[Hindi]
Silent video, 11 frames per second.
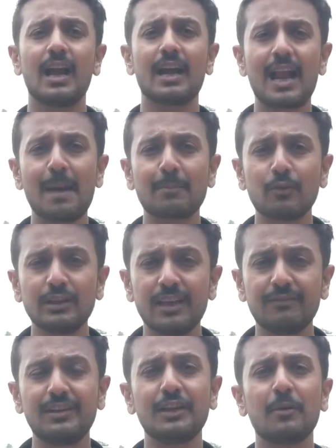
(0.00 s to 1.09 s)
अगर आपको ये
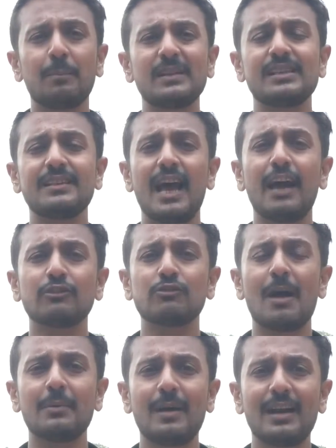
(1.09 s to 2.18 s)
वीडियो पसंद आया हो तो
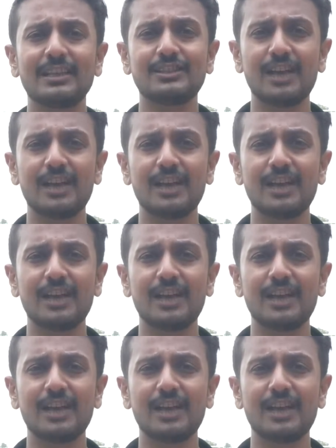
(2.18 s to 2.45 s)
आप हमारे